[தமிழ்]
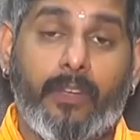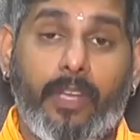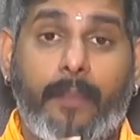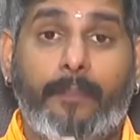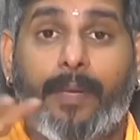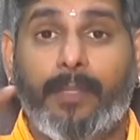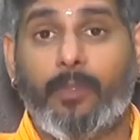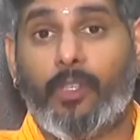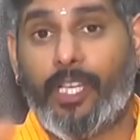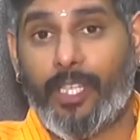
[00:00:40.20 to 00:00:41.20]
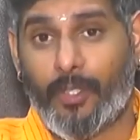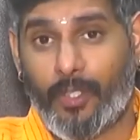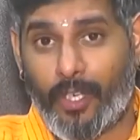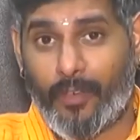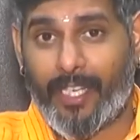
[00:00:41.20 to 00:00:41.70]
என்னுடைய அப்பன் முருகன்னு
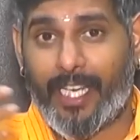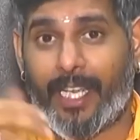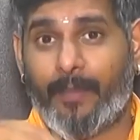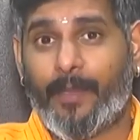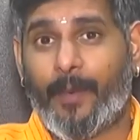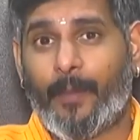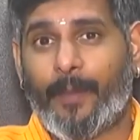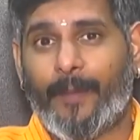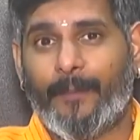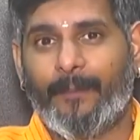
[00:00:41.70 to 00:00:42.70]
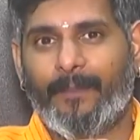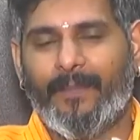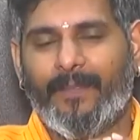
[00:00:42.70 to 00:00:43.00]
சொல்கிறவா நிறைய பேர் இருப்பாள்